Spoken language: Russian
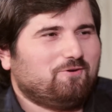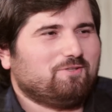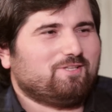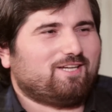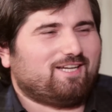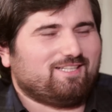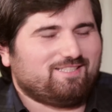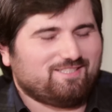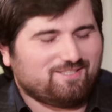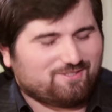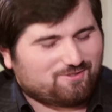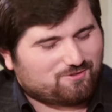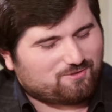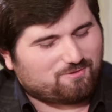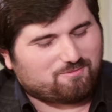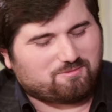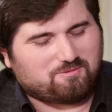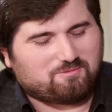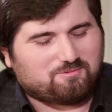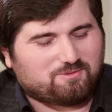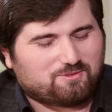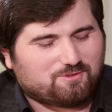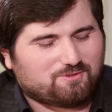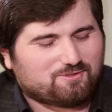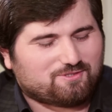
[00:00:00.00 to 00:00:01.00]
он хотел,
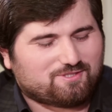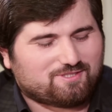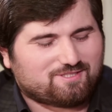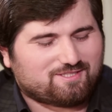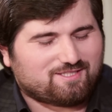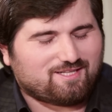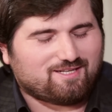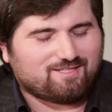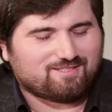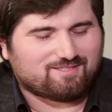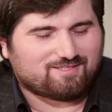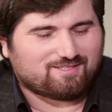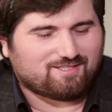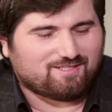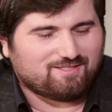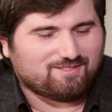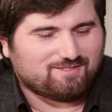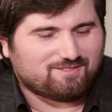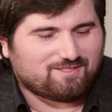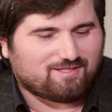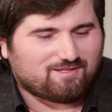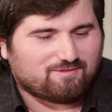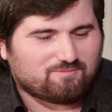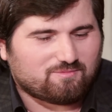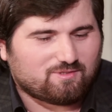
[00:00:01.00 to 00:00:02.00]
чтобы мы тоже стали
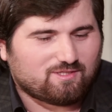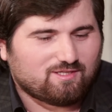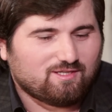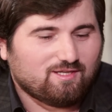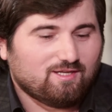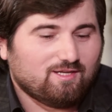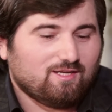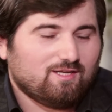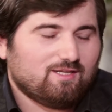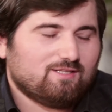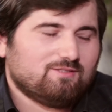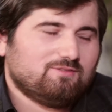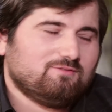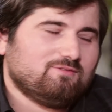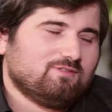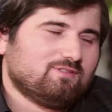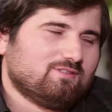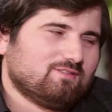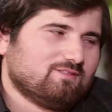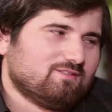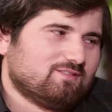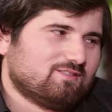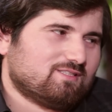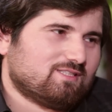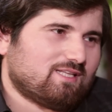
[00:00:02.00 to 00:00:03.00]
строителями. Но
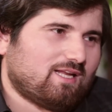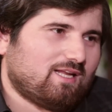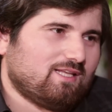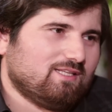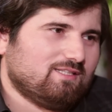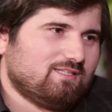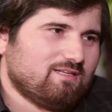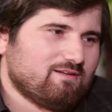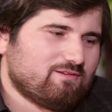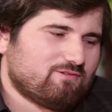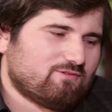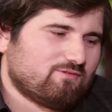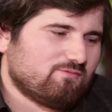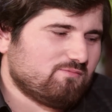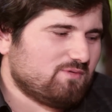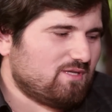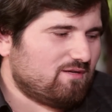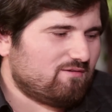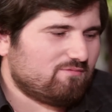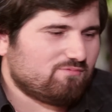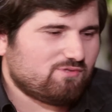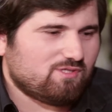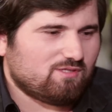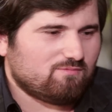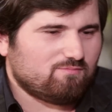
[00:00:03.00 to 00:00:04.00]
это строительство у
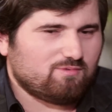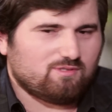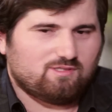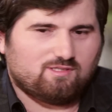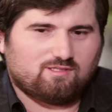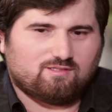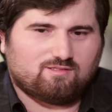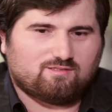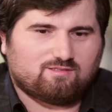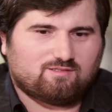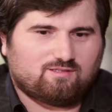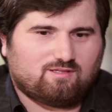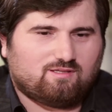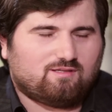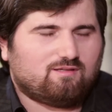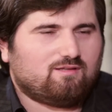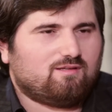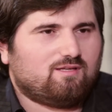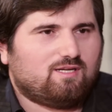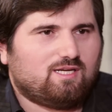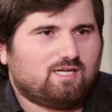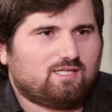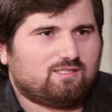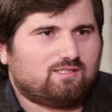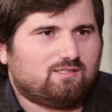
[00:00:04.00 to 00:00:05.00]
меня вообще было
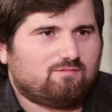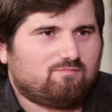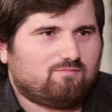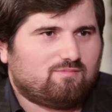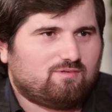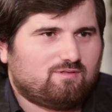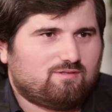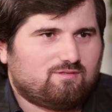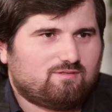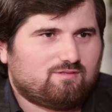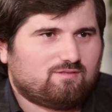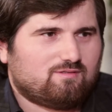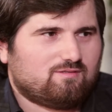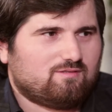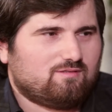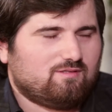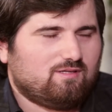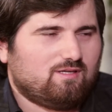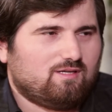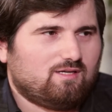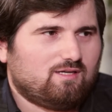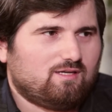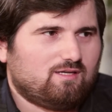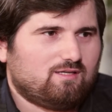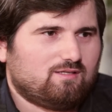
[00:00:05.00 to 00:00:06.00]
рядом,
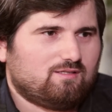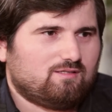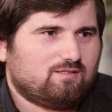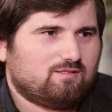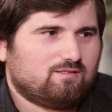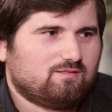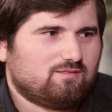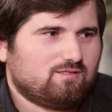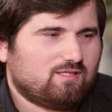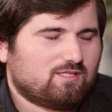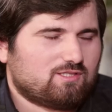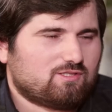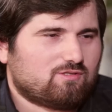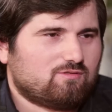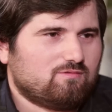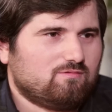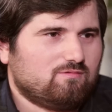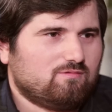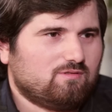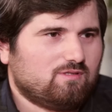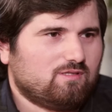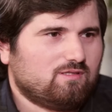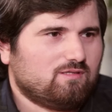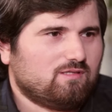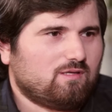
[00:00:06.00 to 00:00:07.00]
а,
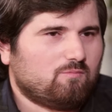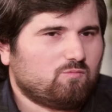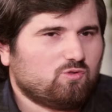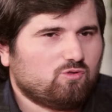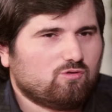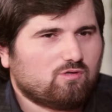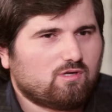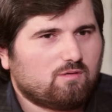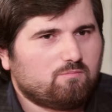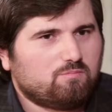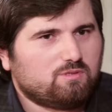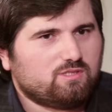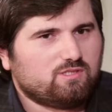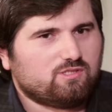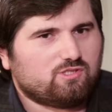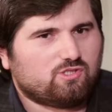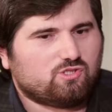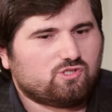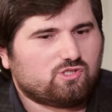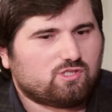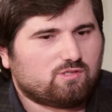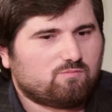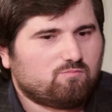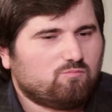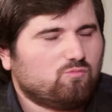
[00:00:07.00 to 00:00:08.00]
намного
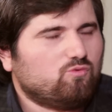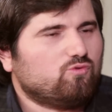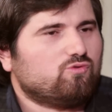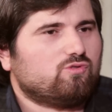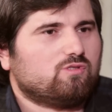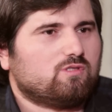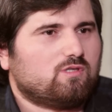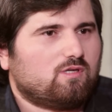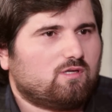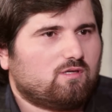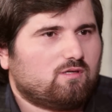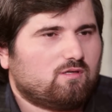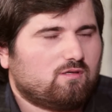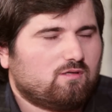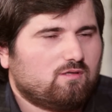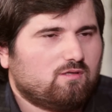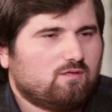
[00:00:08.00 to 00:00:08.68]
ближе, чем музыка